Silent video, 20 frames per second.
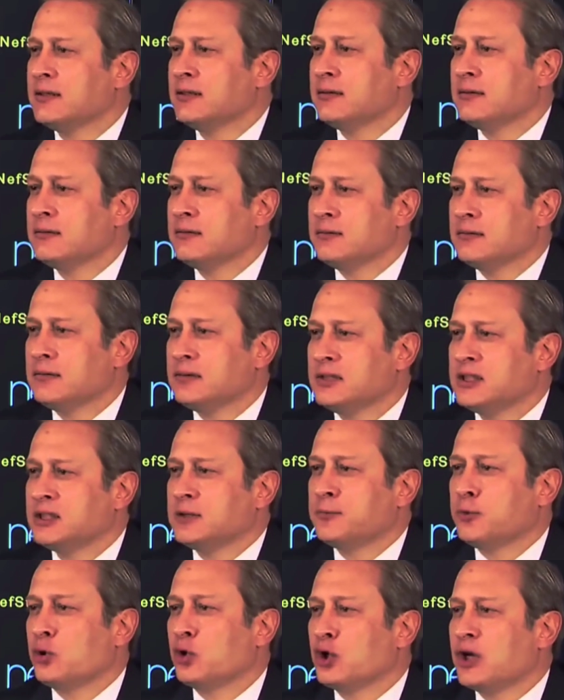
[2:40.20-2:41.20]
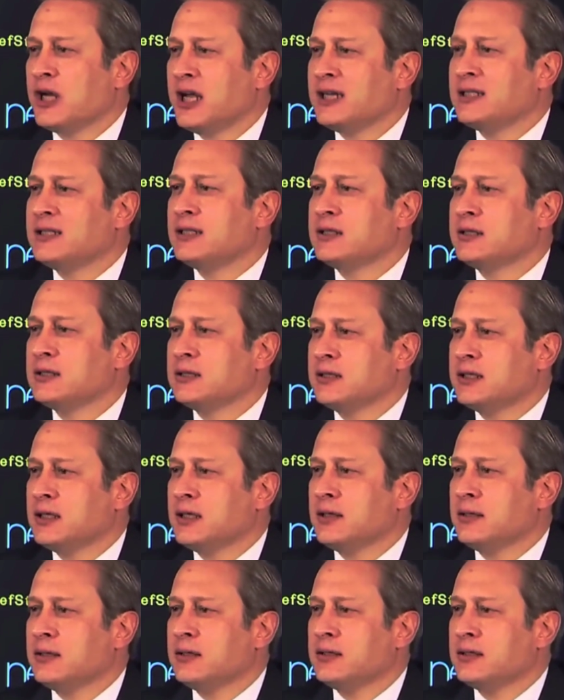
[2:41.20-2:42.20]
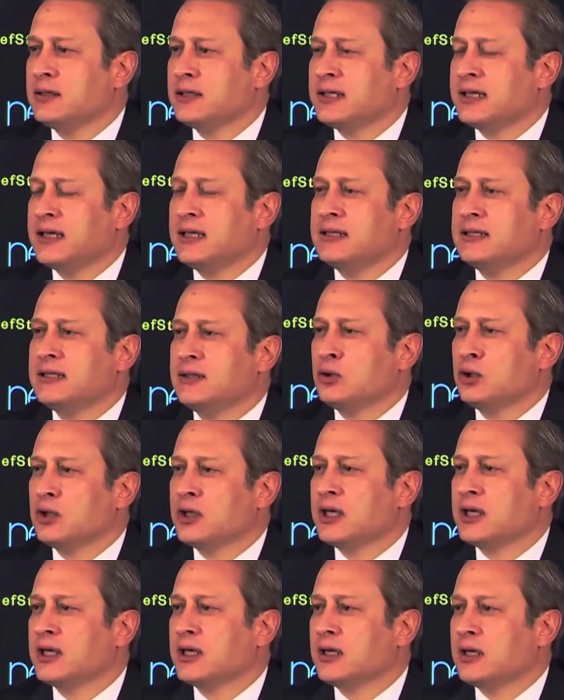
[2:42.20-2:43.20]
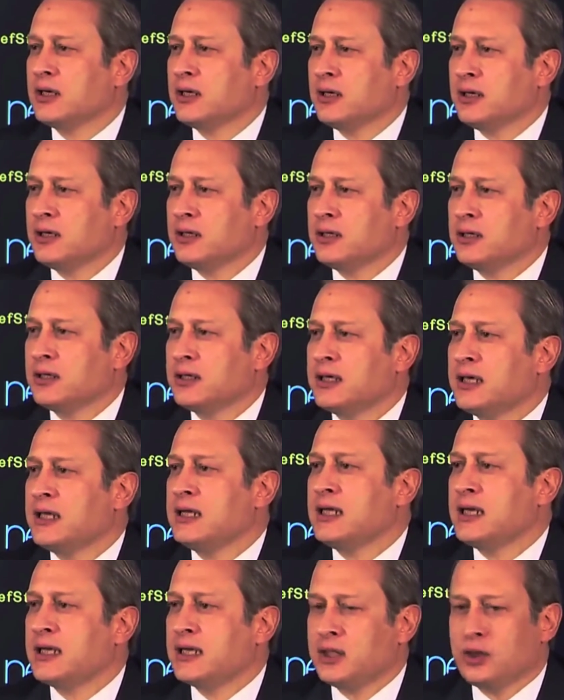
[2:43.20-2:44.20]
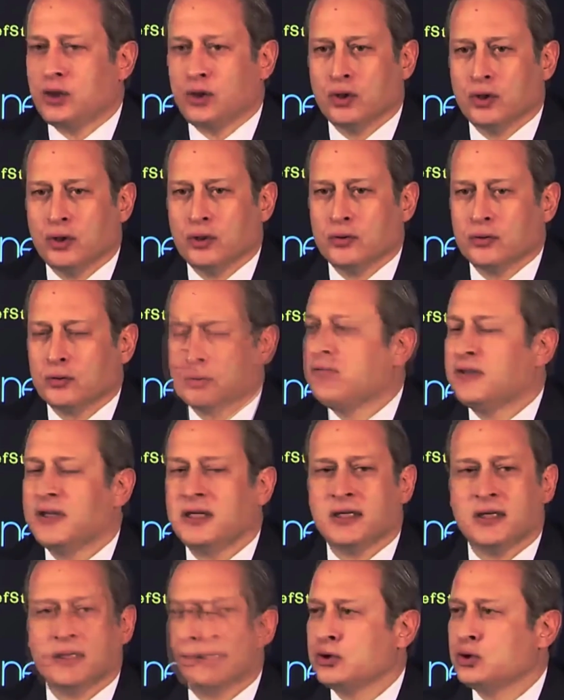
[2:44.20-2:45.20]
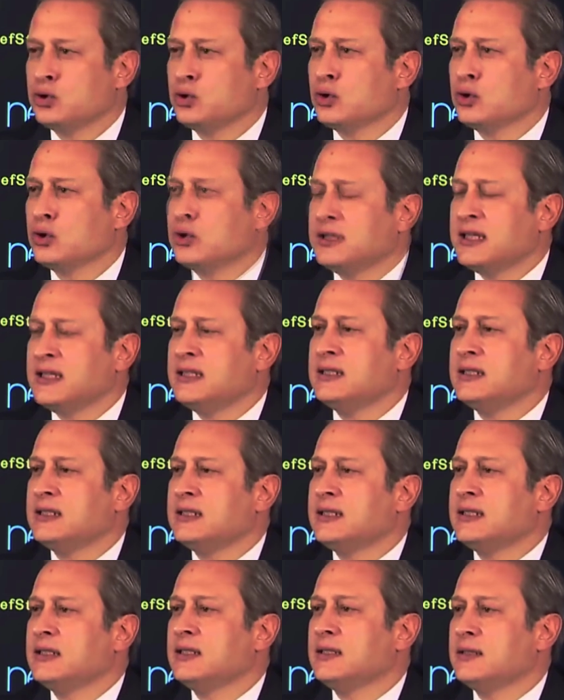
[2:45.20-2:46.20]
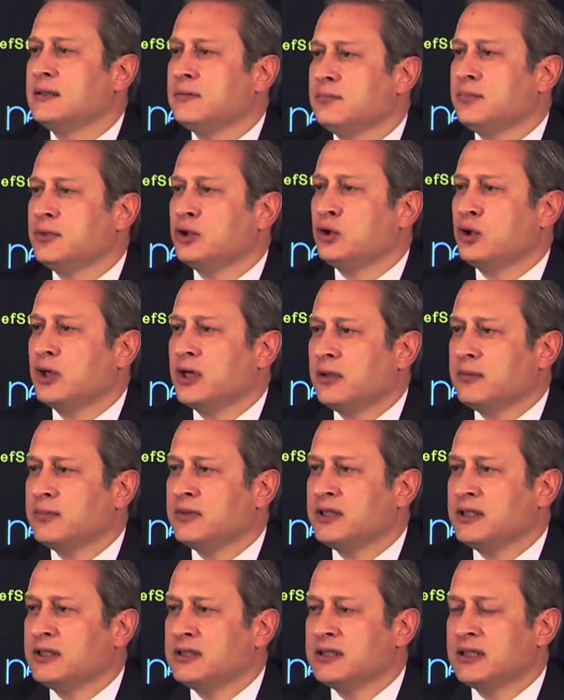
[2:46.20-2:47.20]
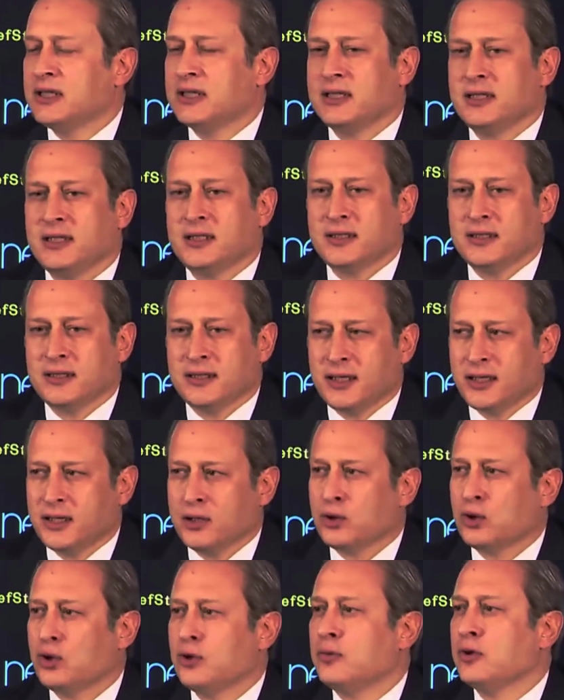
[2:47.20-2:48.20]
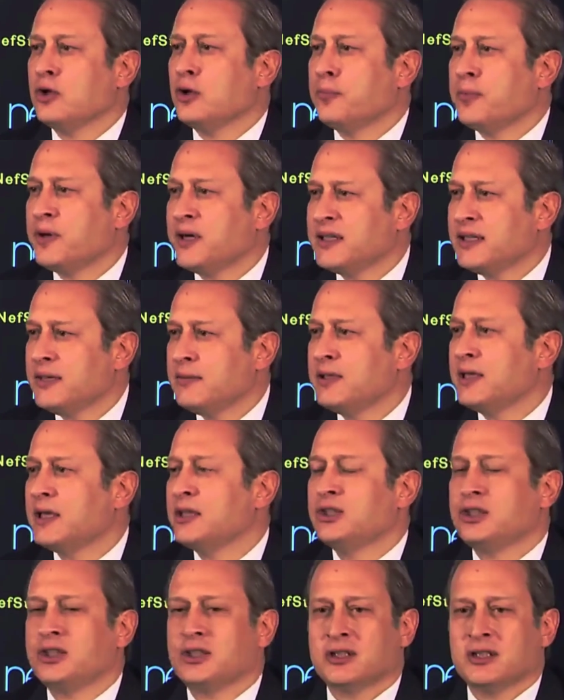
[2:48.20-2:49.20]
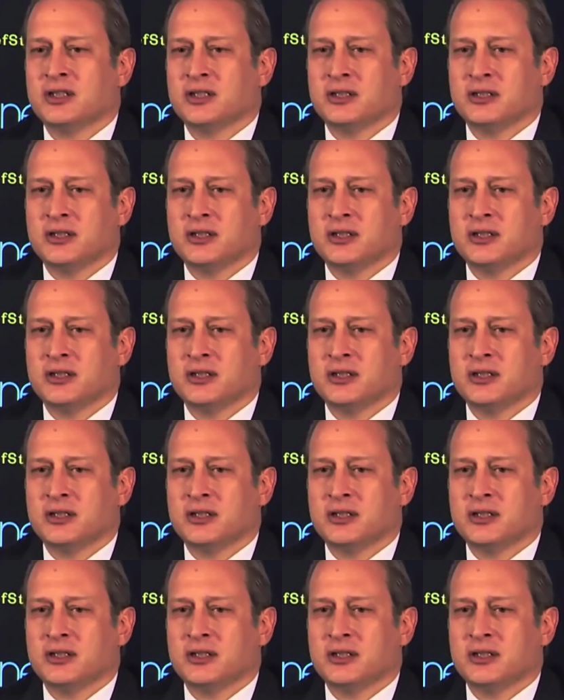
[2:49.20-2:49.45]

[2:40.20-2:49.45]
Terim çıksın, konuşsun. Galatasaray Başkanı Burak Elmas, birlikte çalıştığı ve yollarını ayırdığı Fatih Terim'e seslendi. Burak Elmas,